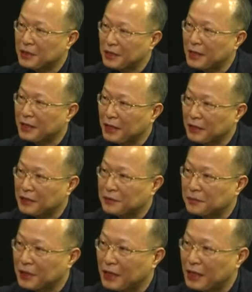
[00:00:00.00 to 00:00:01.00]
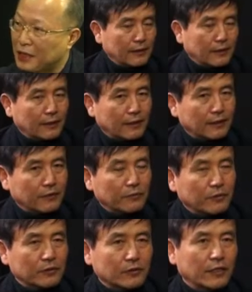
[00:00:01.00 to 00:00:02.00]
차이가 있겠습니다. 아, 그리고
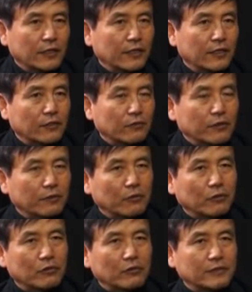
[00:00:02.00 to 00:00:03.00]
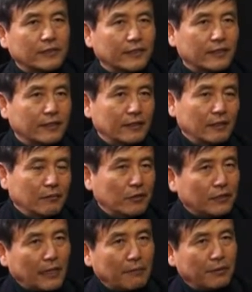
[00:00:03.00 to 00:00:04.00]
뭐 성인의 경우에는 보통 이제
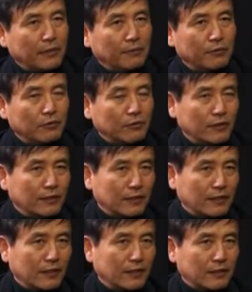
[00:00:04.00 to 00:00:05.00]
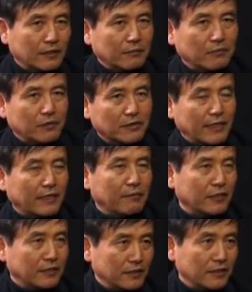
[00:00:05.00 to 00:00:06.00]
뭐 담배를 피운다든가 어떤 뭐 살이
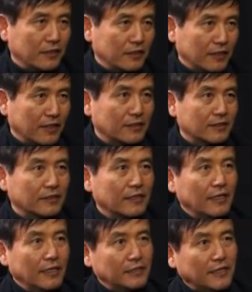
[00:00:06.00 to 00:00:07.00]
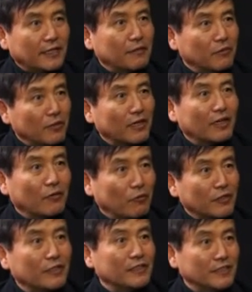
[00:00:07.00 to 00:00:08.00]
많이 찐다든가 하여튼 자기 뭔가
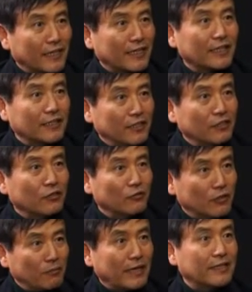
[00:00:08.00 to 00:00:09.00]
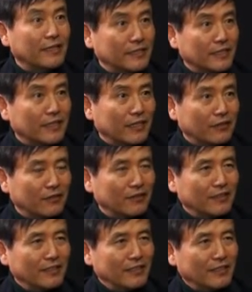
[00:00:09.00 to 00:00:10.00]
원인이 자기한테 있는 경우가 많이 있잖아요.
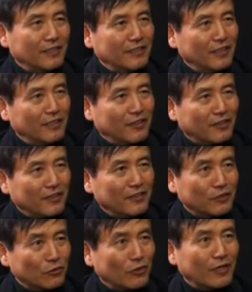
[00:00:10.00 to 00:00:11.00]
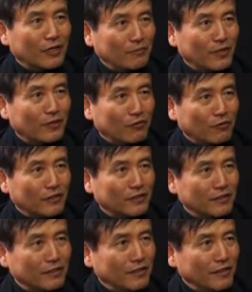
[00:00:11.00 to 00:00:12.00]
근데 어린이 소아암의
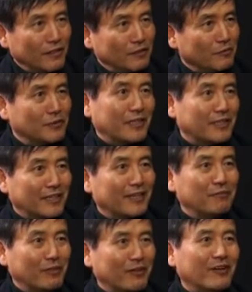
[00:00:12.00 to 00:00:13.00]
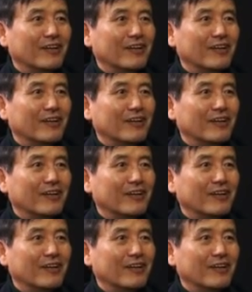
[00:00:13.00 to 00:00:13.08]
경우에는 뭐 자기가 뭐그 렇죠